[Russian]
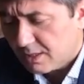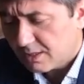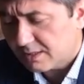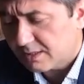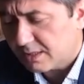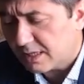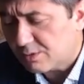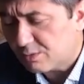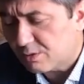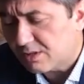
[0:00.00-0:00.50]

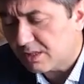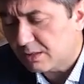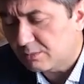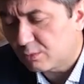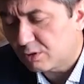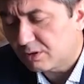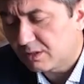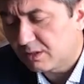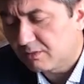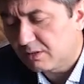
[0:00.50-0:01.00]
Здравствуйте,
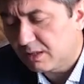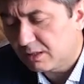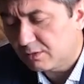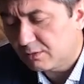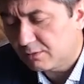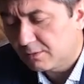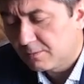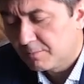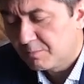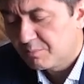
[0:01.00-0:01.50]
Санмур
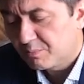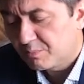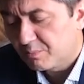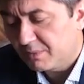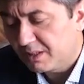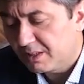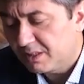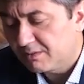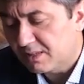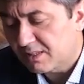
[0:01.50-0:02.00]
Давлатов.
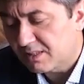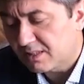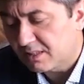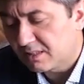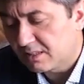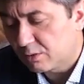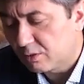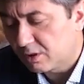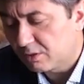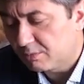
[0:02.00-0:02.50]
Мне
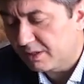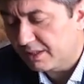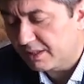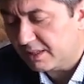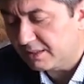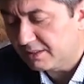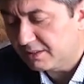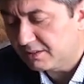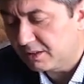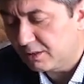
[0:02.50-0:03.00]
21 год, мои
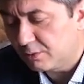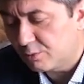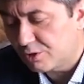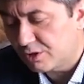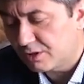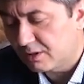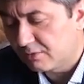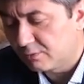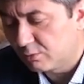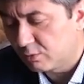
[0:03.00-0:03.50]
родители
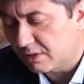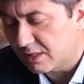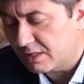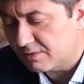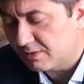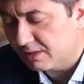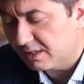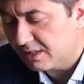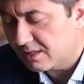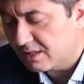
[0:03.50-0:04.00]
уже давно
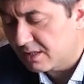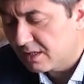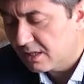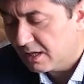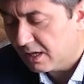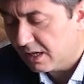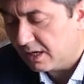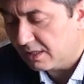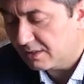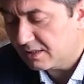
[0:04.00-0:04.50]
развелись.
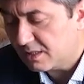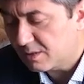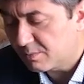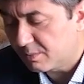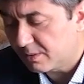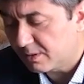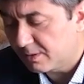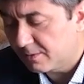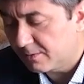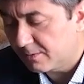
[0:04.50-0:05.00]
Отец
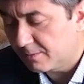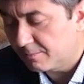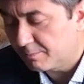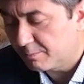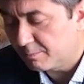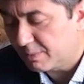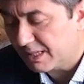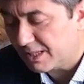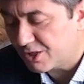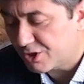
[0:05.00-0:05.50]
э,
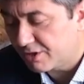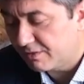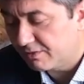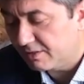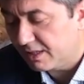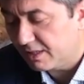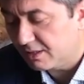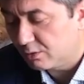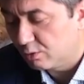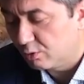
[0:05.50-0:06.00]

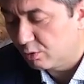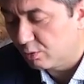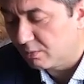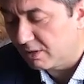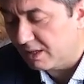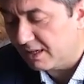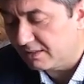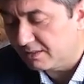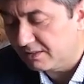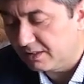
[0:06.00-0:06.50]
проживает
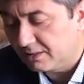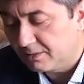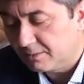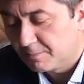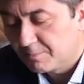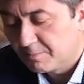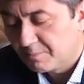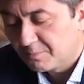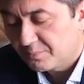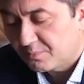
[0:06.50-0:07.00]
дома один.
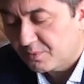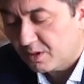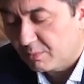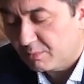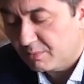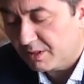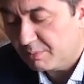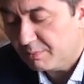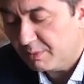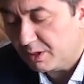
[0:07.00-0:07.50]

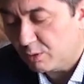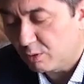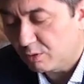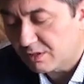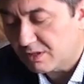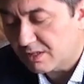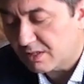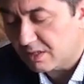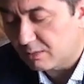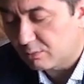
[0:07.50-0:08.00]
Мне
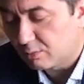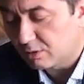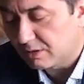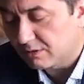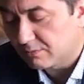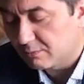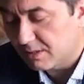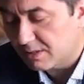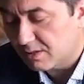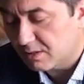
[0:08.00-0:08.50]
приходится
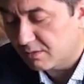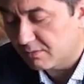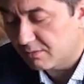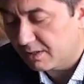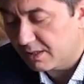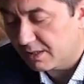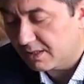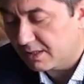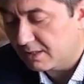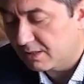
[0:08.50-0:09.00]
работать в
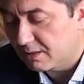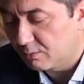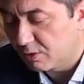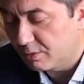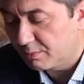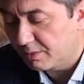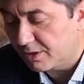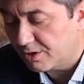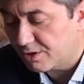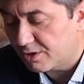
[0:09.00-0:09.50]
Москве. Я
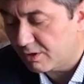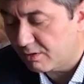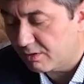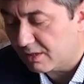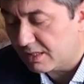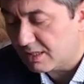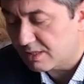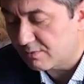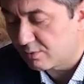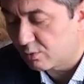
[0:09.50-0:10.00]
домой приезжаю
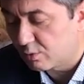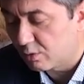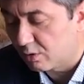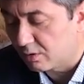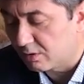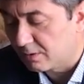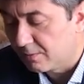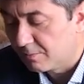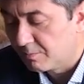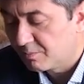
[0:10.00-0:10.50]
раз в
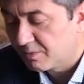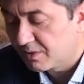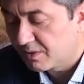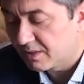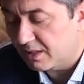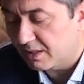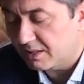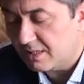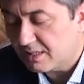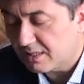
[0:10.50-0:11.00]
год,
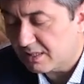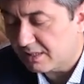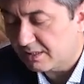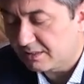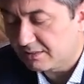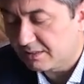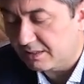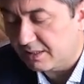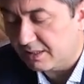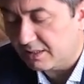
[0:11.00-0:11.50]
на
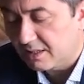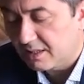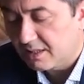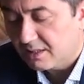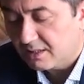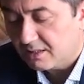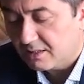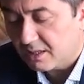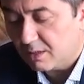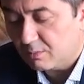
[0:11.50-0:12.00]
несколько дней.
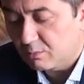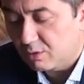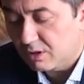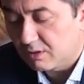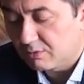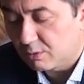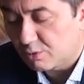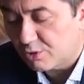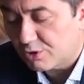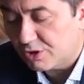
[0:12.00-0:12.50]
Я ему
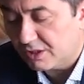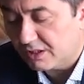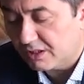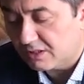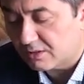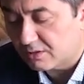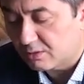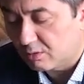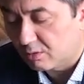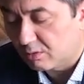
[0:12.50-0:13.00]
говорю,
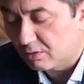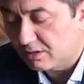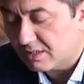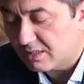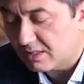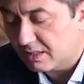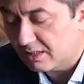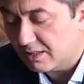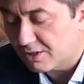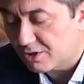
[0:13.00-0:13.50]
женись, он не
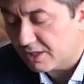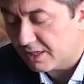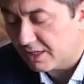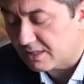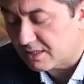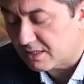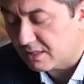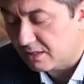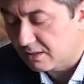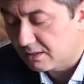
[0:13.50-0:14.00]

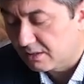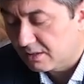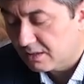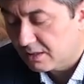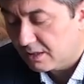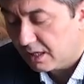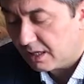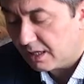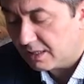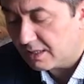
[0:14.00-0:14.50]
соглашается.
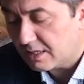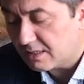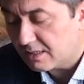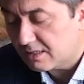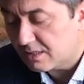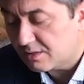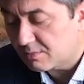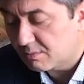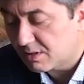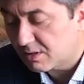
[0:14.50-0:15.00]
А я
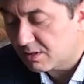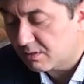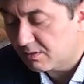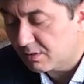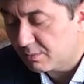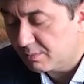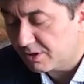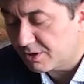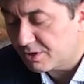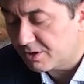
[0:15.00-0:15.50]
здесь в
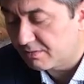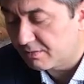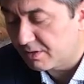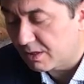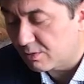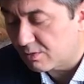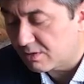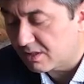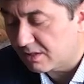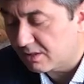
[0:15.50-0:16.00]
Москве
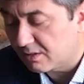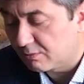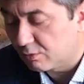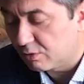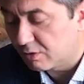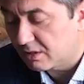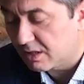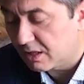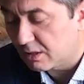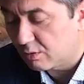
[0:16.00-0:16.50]
переживаю за
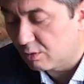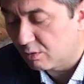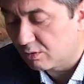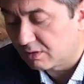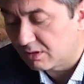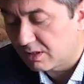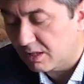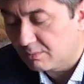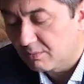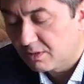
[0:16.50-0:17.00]
него, как
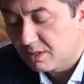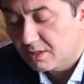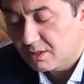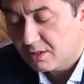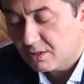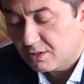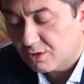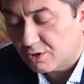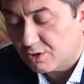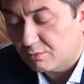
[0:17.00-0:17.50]
он там
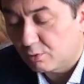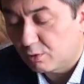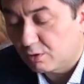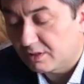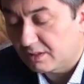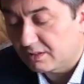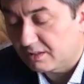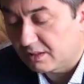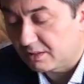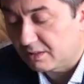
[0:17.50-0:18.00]
живет
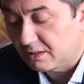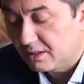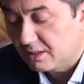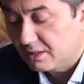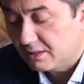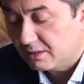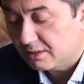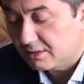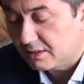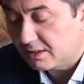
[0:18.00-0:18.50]
один.
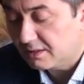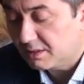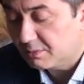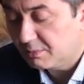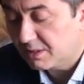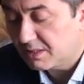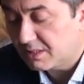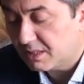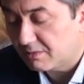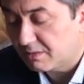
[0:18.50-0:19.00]
Дайте
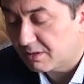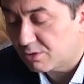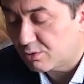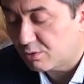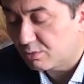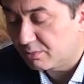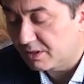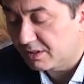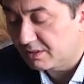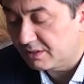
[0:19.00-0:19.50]
мне совет,
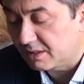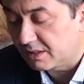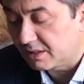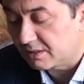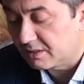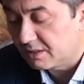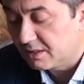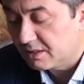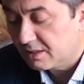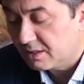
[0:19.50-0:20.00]
что мне делать.
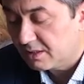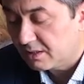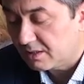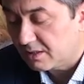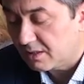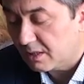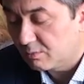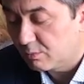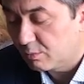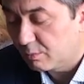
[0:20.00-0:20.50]

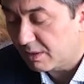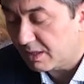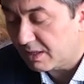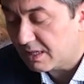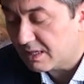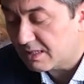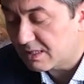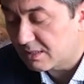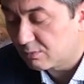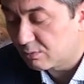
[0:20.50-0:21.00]
Я ему
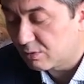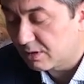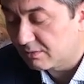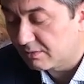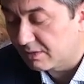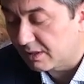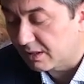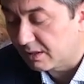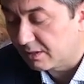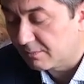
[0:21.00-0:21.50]
по-разному
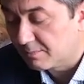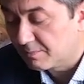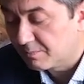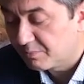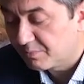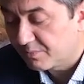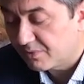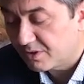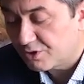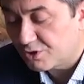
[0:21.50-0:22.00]
говорил,
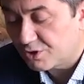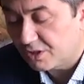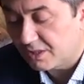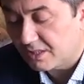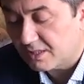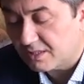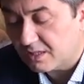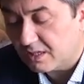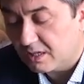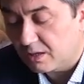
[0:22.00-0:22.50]

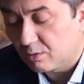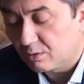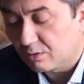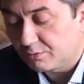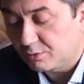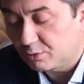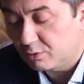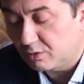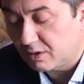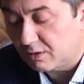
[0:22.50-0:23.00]
женись, а он
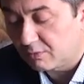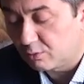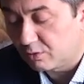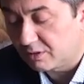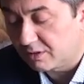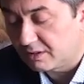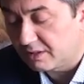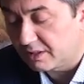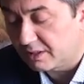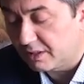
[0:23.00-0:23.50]
все равно
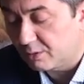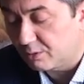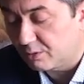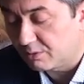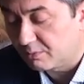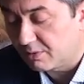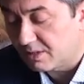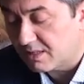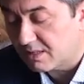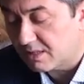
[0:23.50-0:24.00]
игнорирует
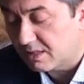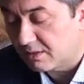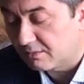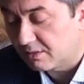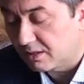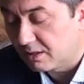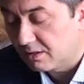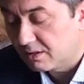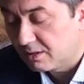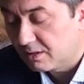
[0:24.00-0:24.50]
мои
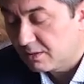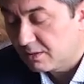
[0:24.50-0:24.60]
слова.